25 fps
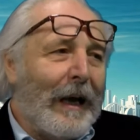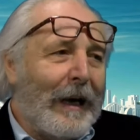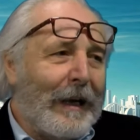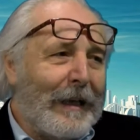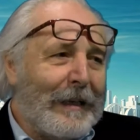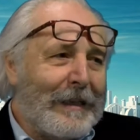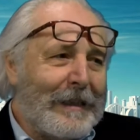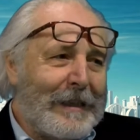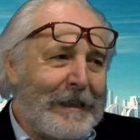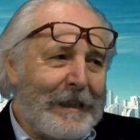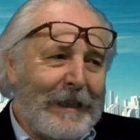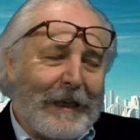
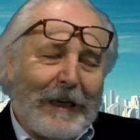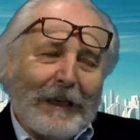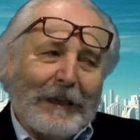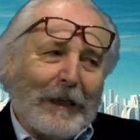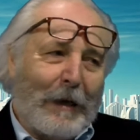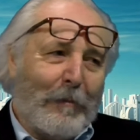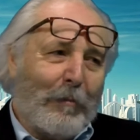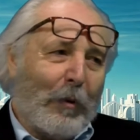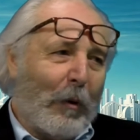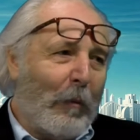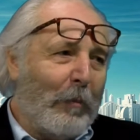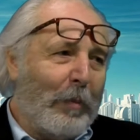garanzia
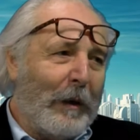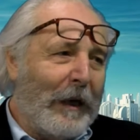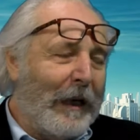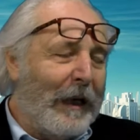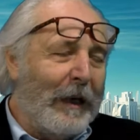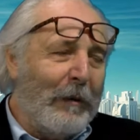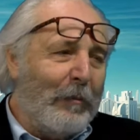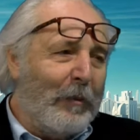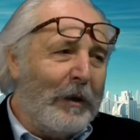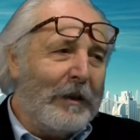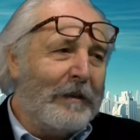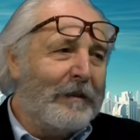dei propri
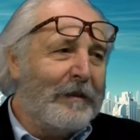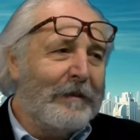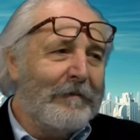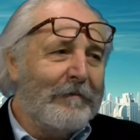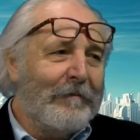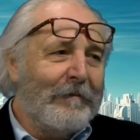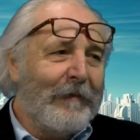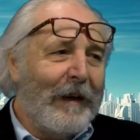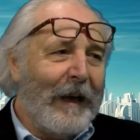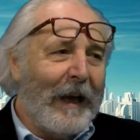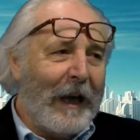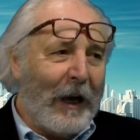limiti.
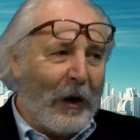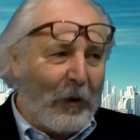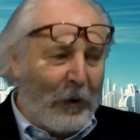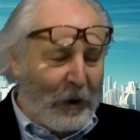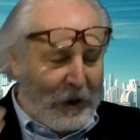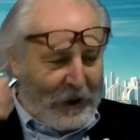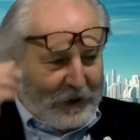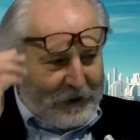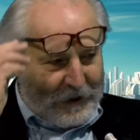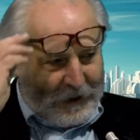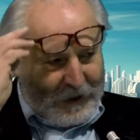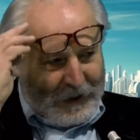E
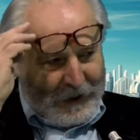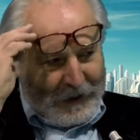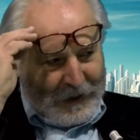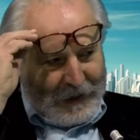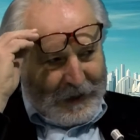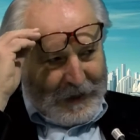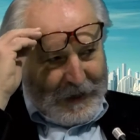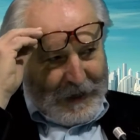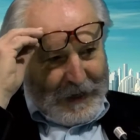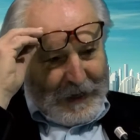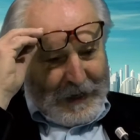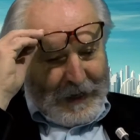quindi
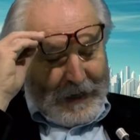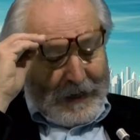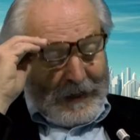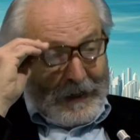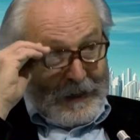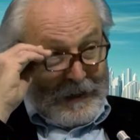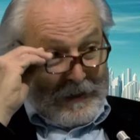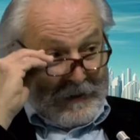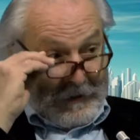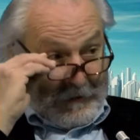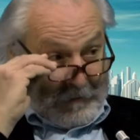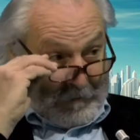
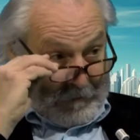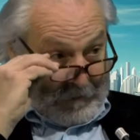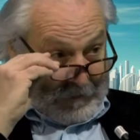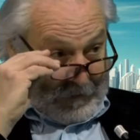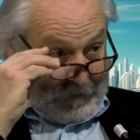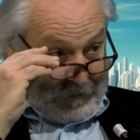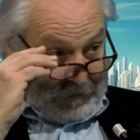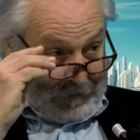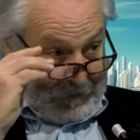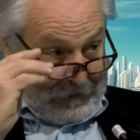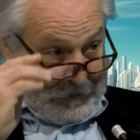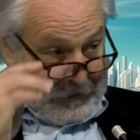eh,
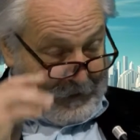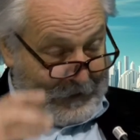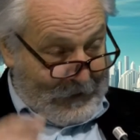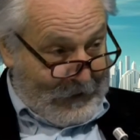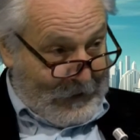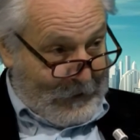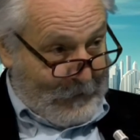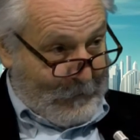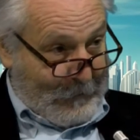Interessante